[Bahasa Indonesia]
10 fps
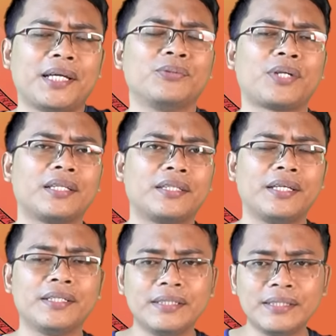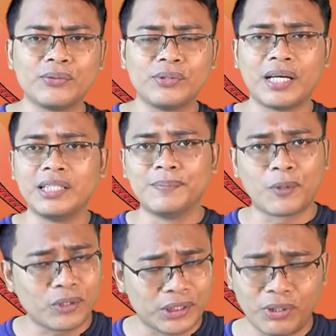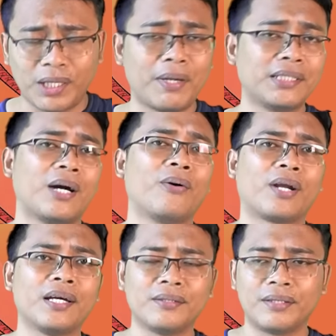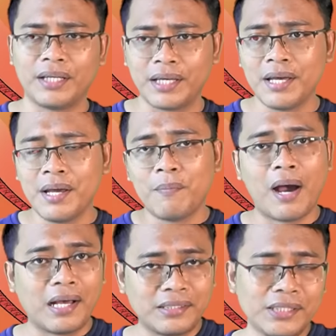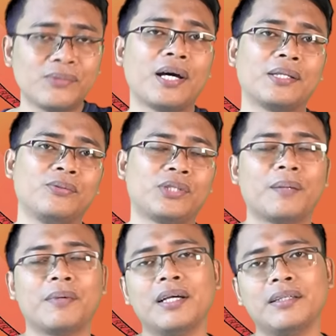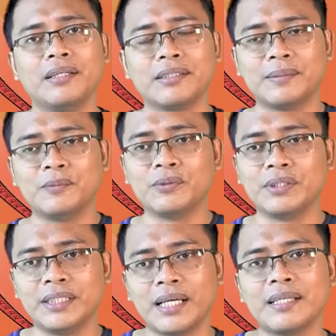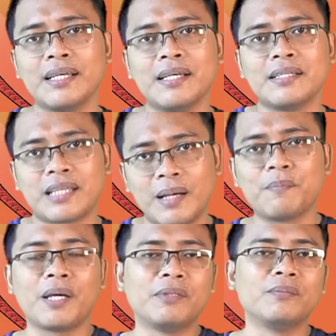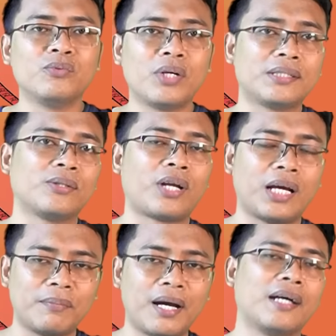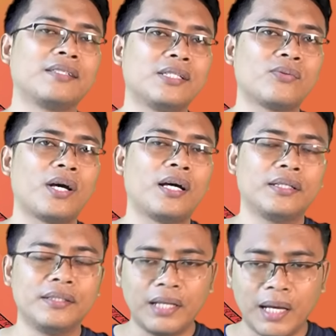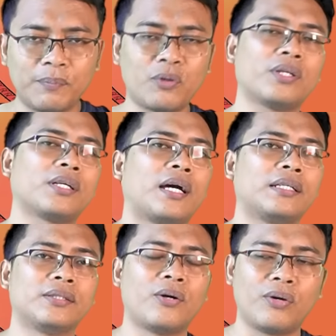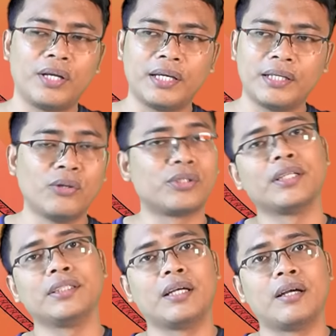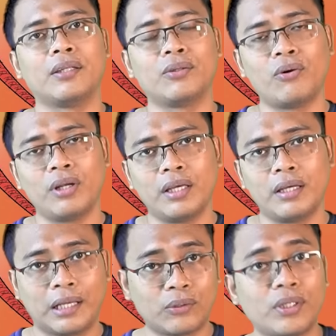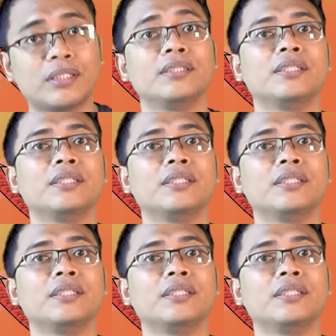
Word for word: biaya UKT ini sudah diprotes oleh banyak orang oleh mahasiswa terutama dan kemudian sampai membuat seorang mahasiswa dilaporkan oleh dosennya atau oleh rektornya